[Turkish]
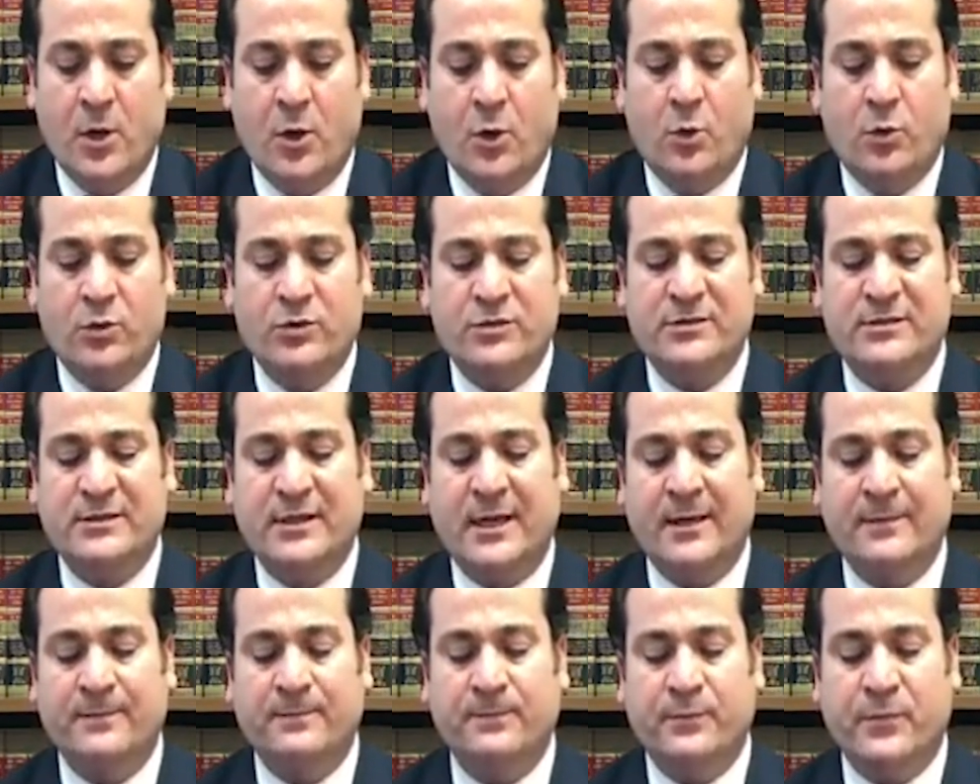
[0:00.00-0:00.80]
O
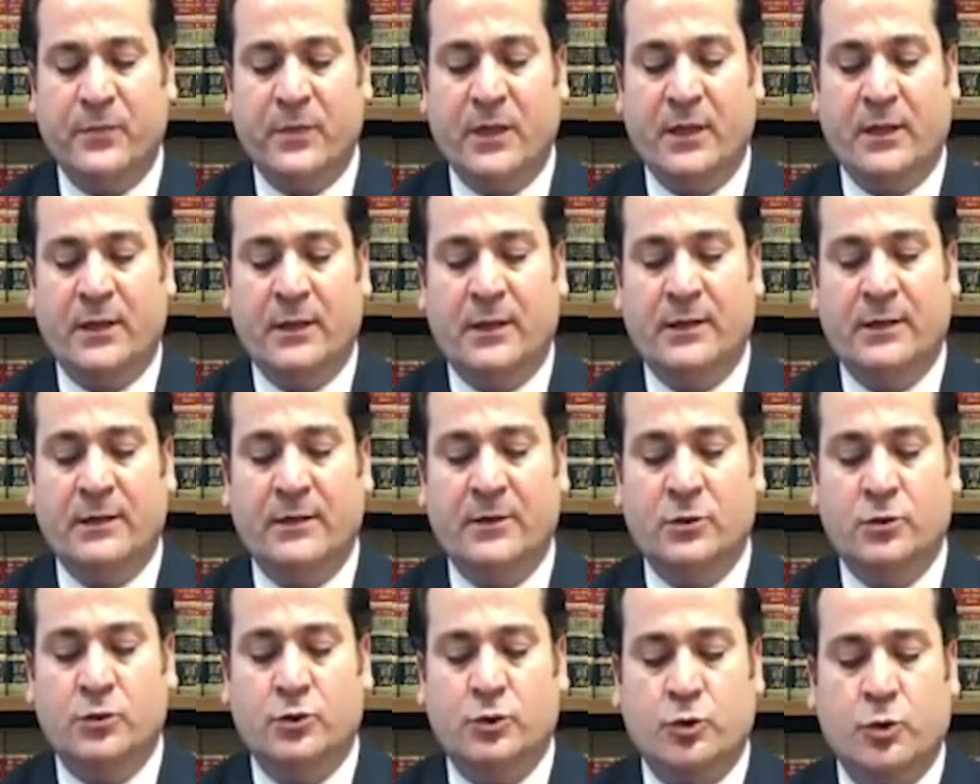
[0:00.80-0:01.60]
yüzden
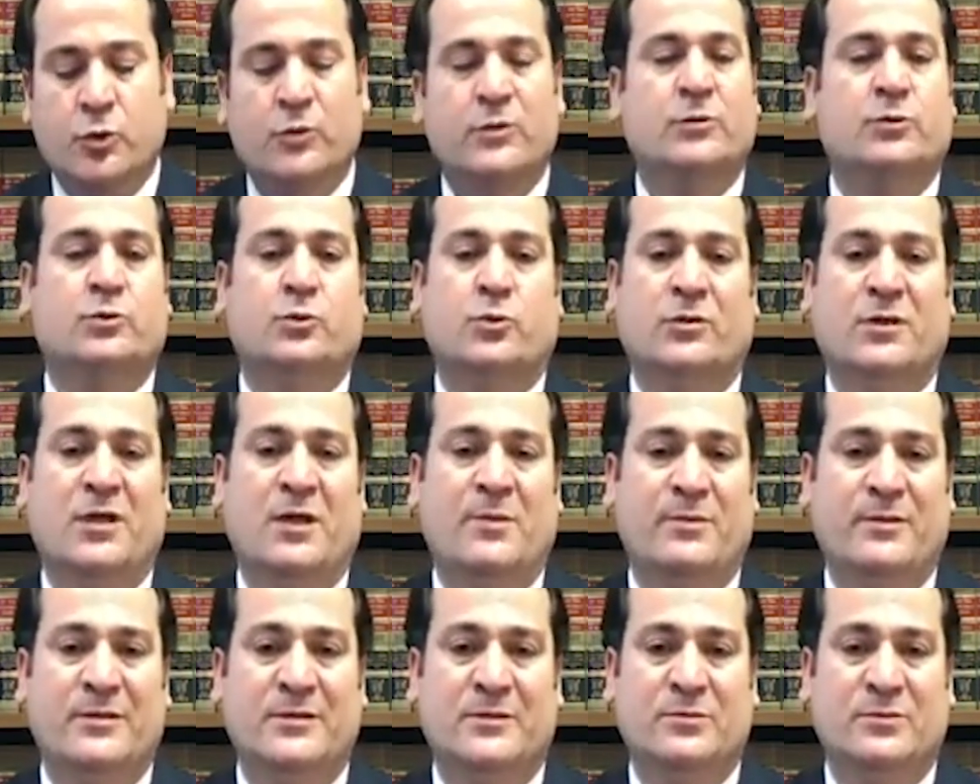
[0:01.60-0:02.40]
ee, şöyle
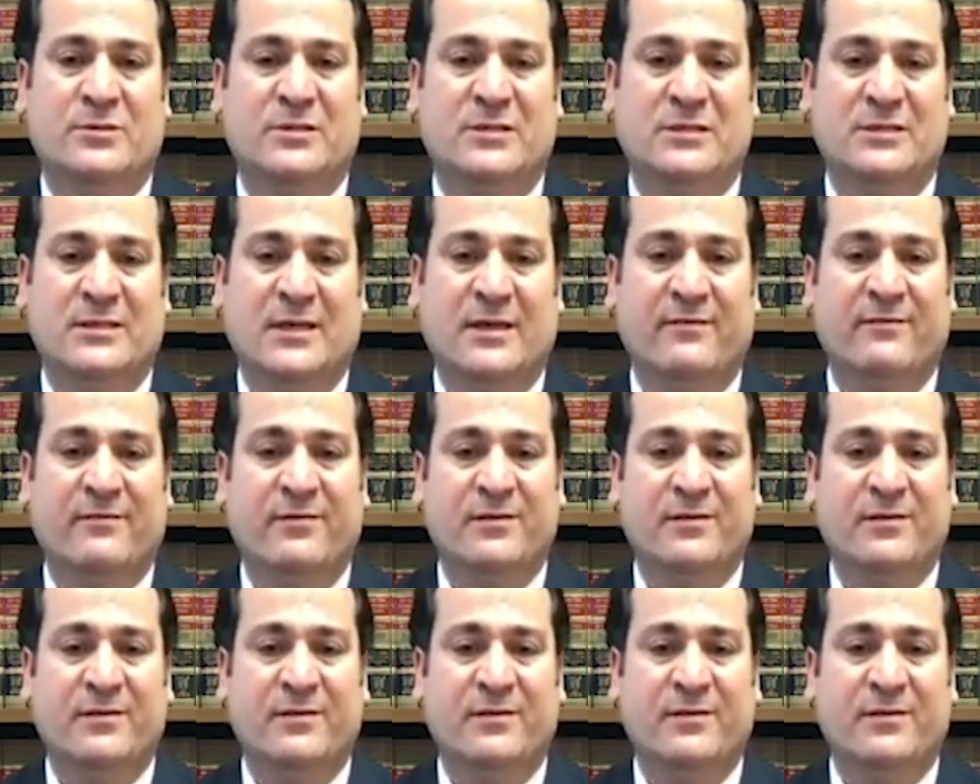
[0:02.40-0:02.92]
söyleyebilirim size.